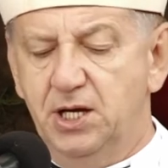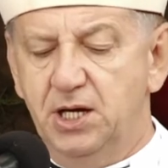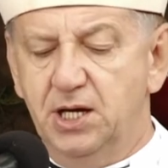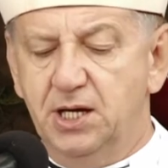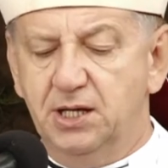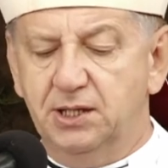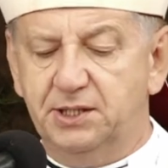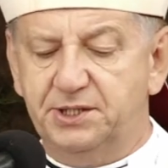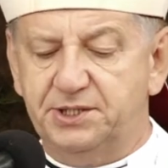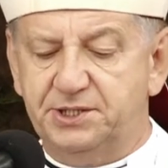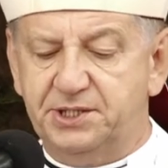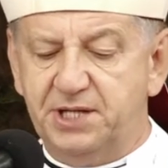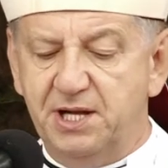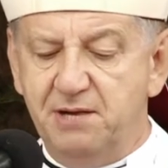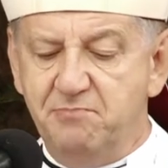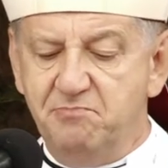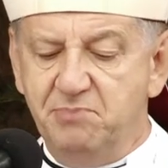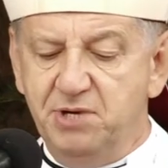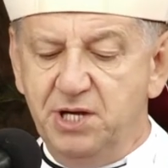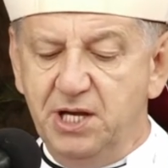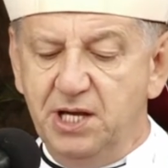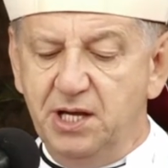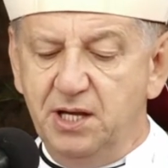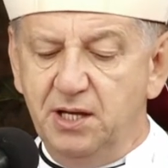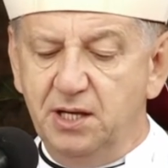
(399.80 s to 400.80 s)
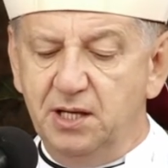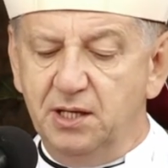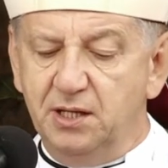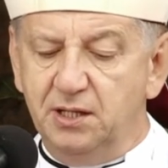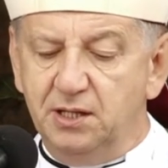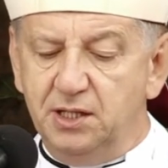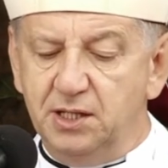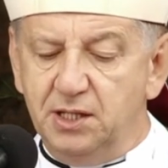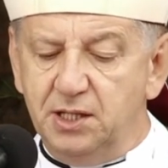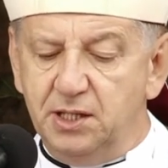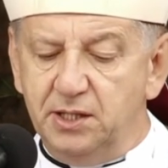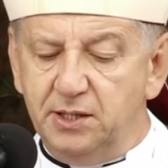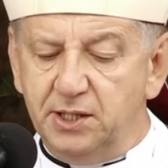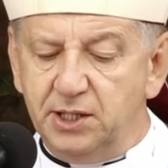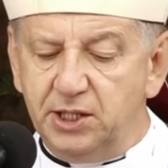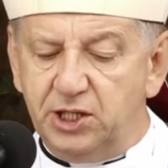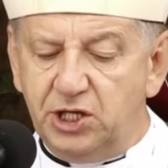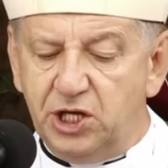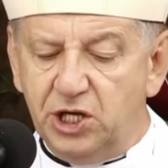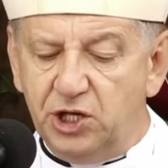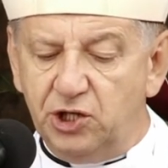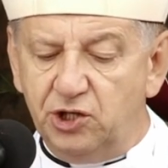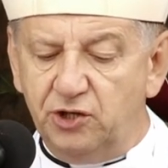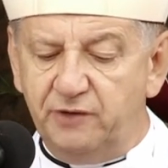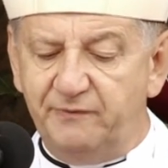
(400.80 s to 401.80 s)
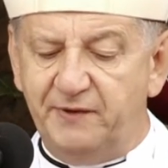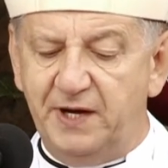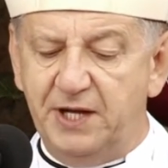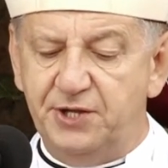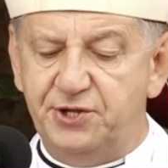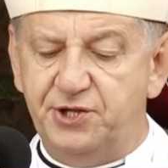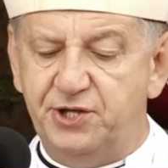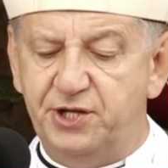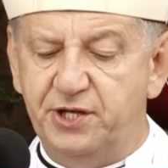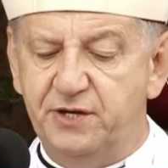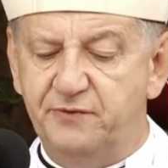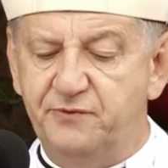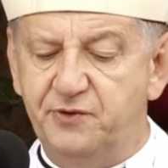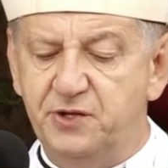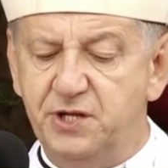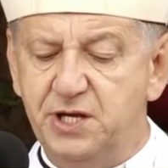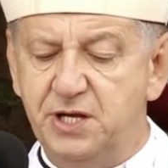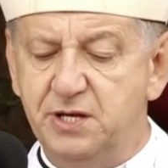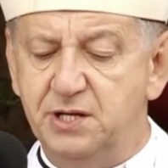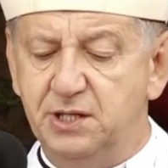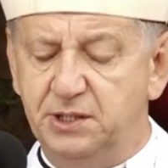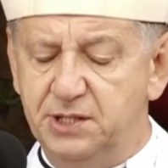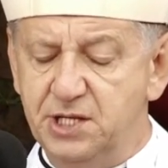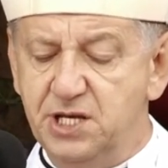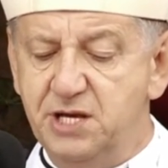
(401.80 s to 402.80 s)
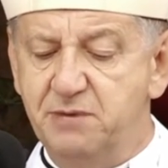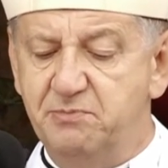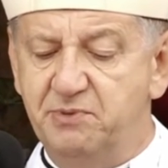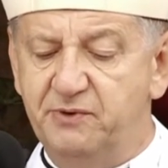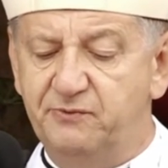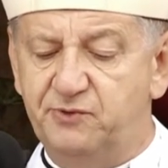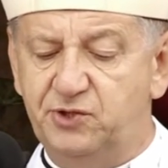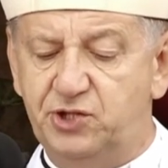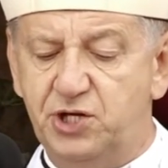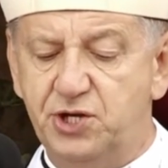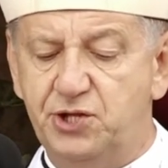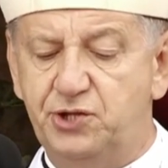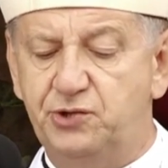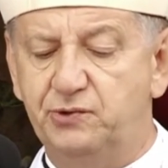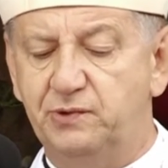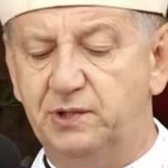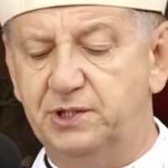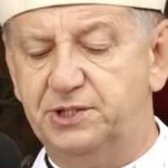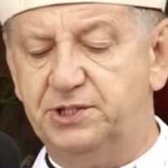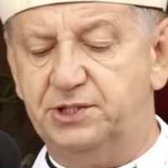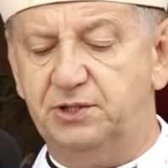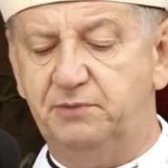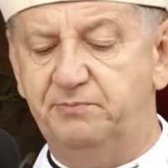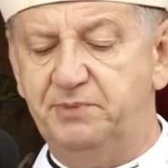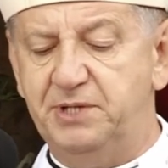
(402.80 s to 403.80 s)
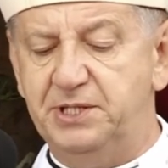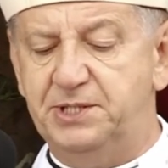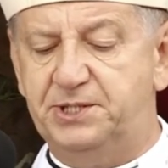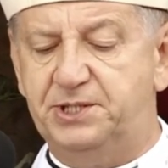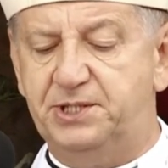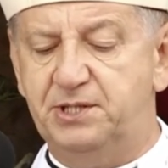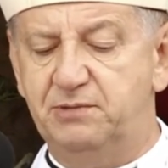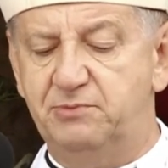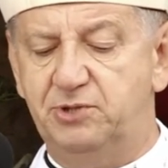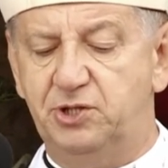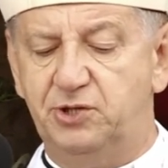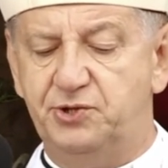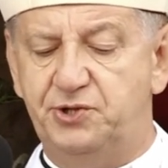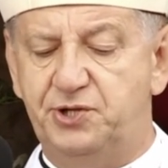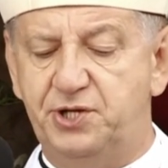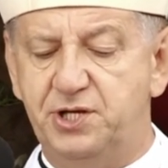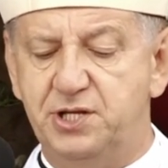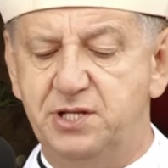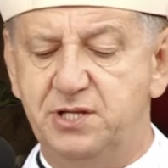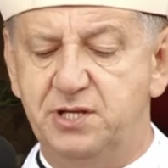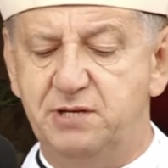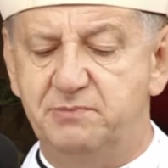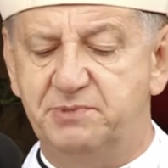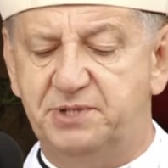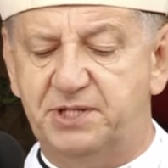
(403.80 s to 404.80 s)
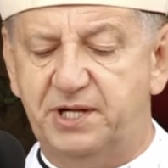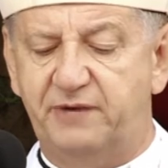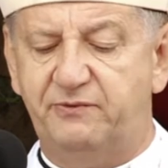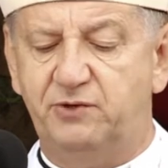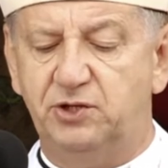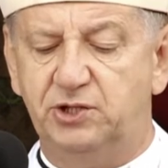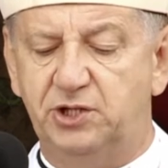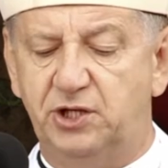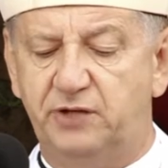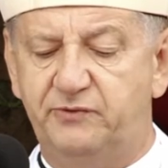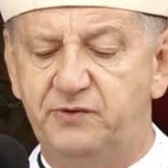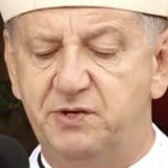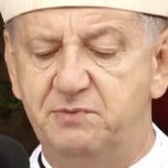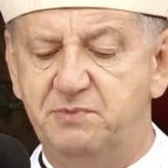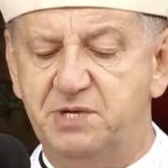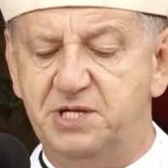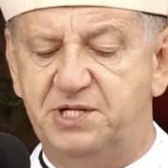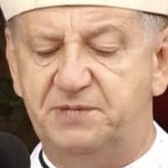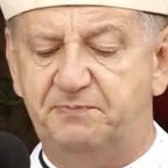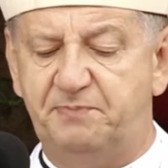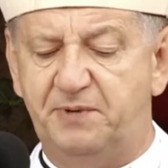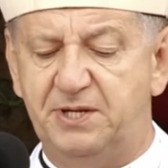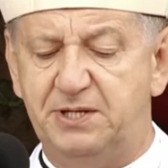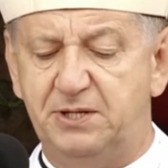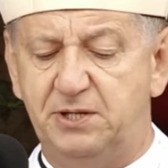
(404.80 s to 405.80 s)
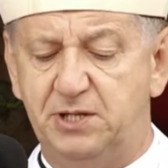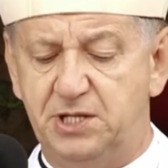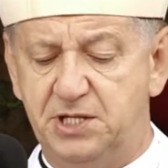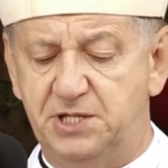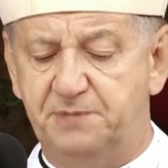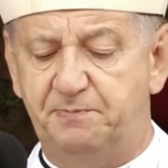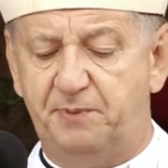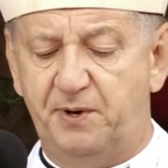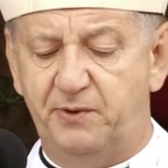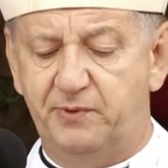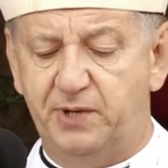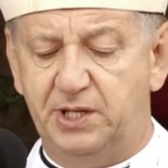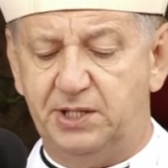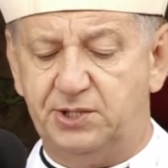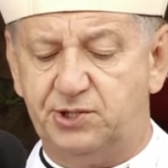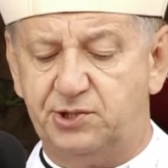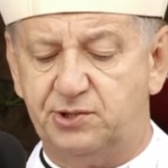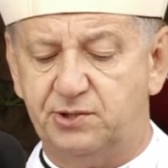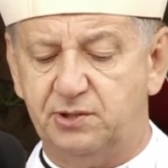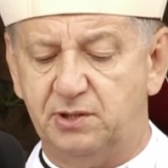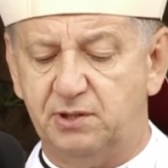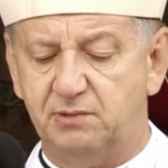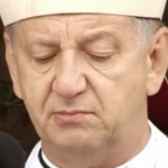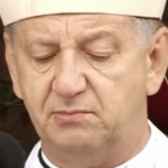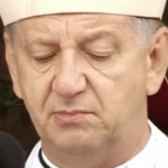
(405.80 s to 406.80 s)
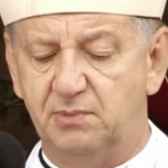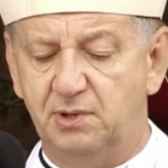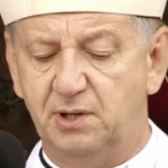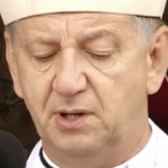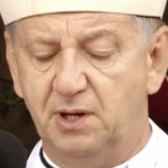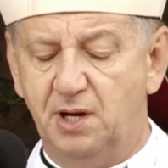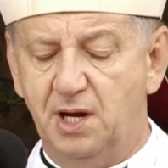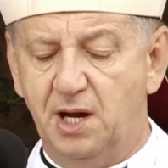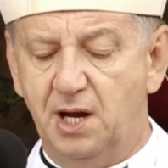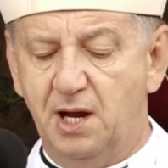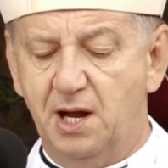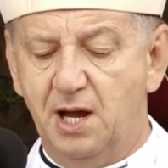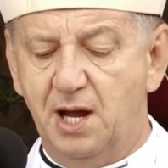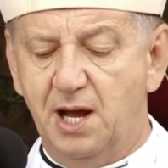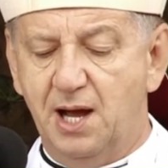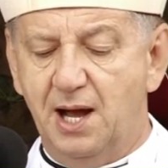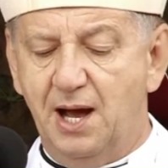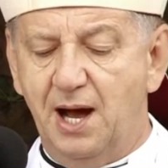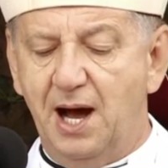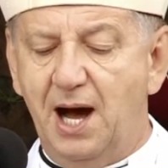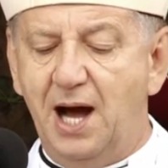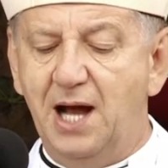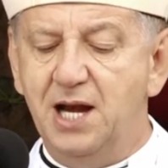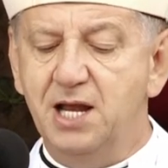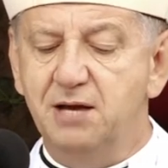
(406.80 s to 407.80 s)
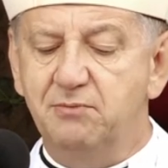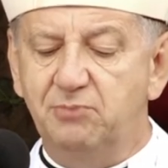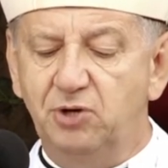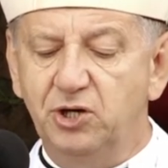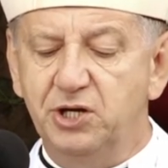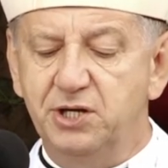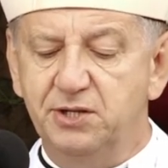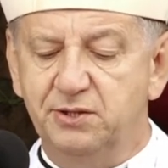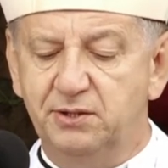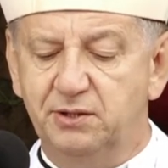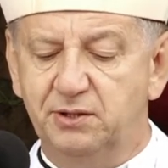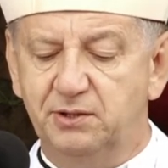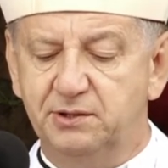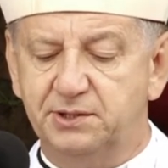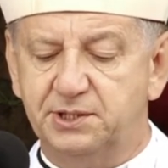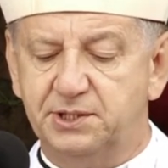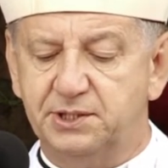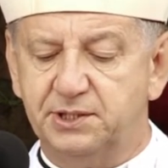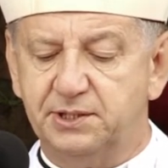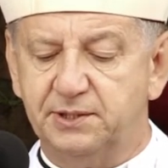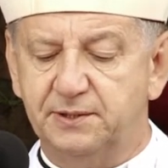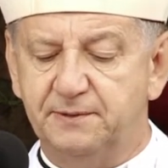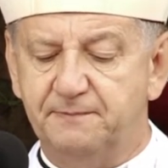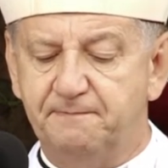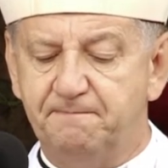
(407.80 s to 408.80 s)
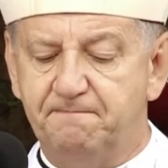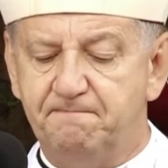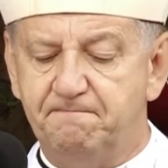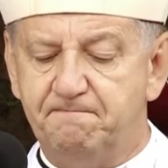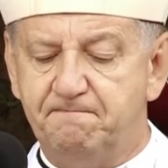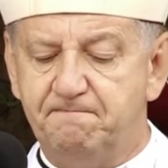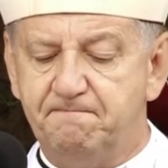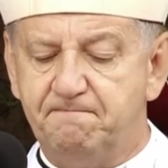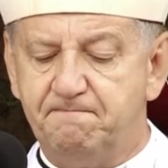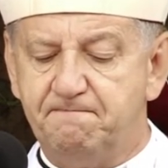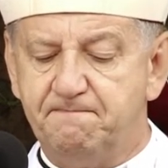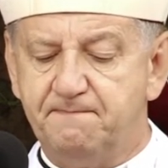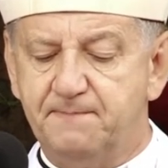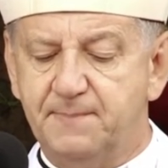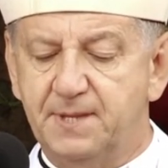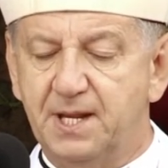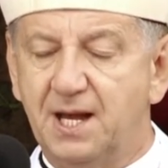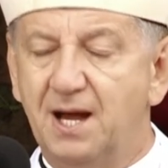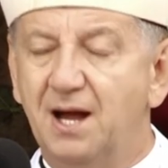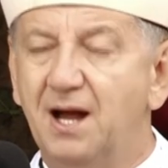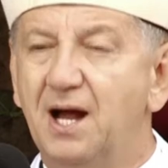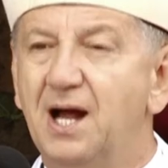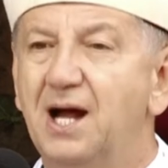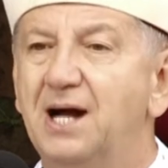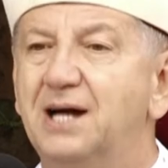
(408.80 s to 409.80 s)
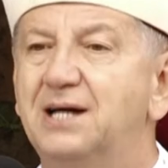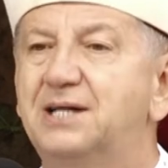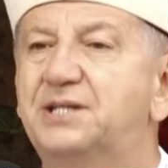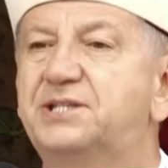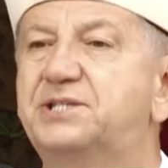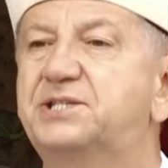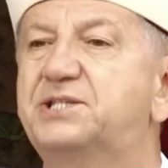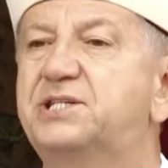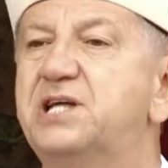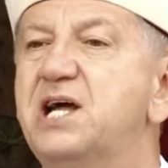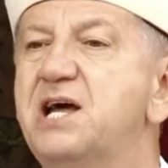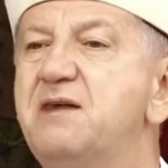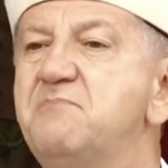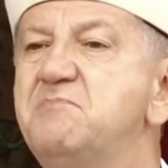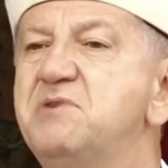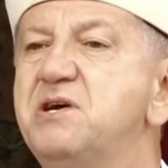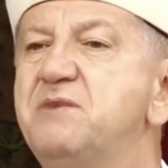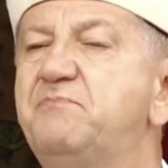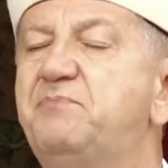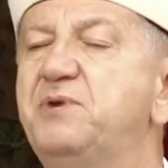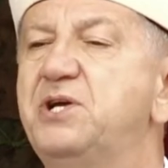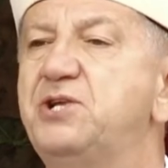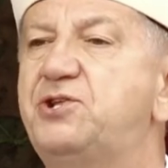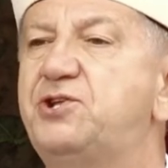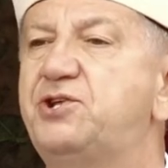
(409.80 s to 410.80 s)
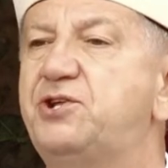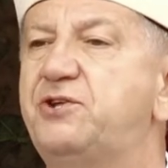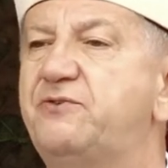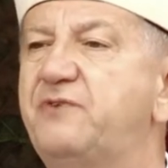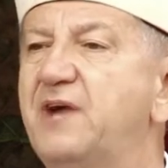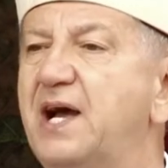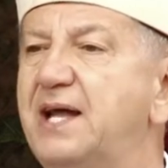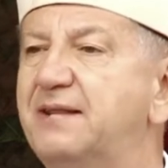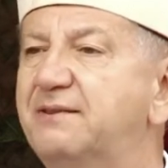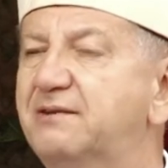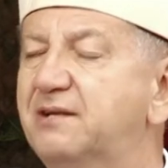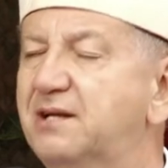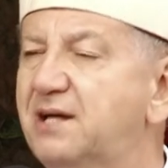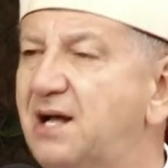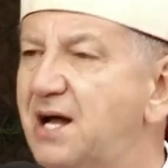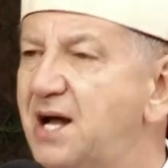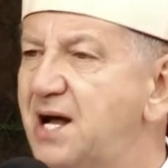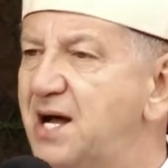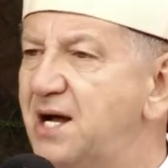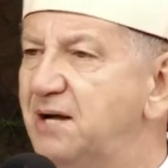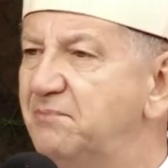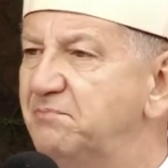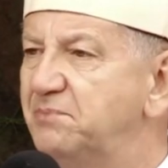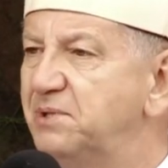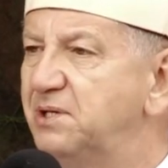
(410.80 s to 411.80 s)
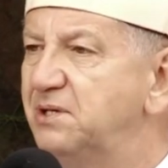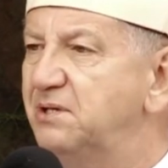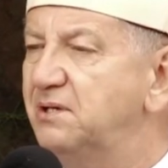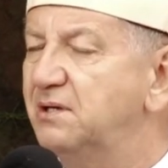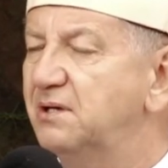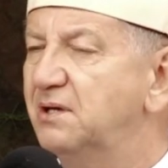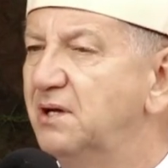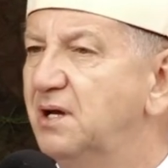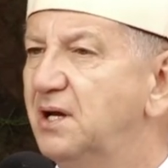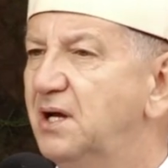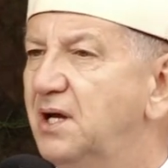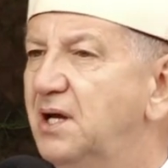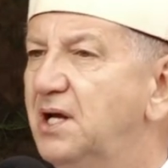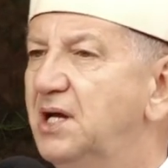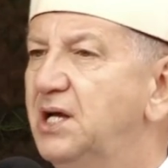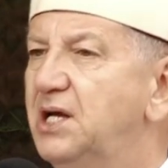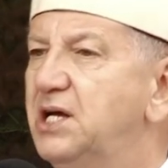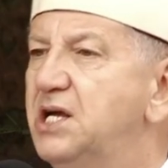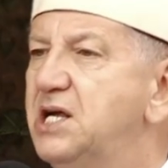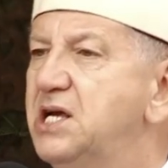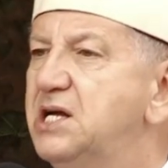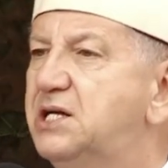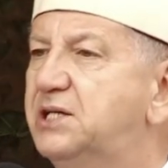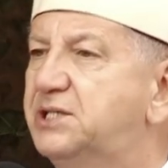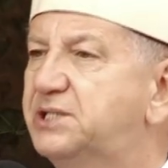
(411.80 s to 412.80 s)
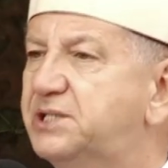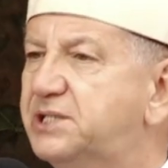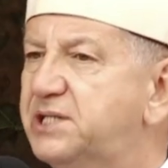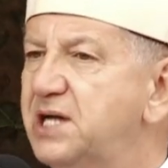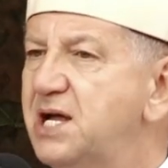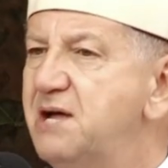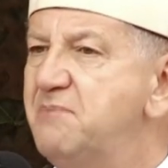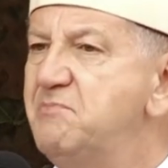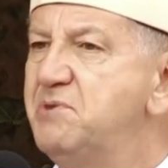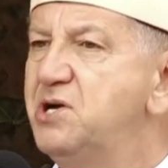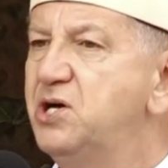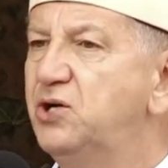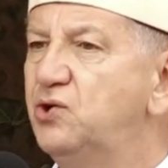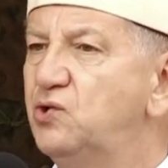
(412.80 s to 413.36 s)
chcemy kierować się w nim w życiu osobistym, rodzinnym, zawodowym i, i społecznym. Ale moi drodzy, chcemy być świadkami i chcemy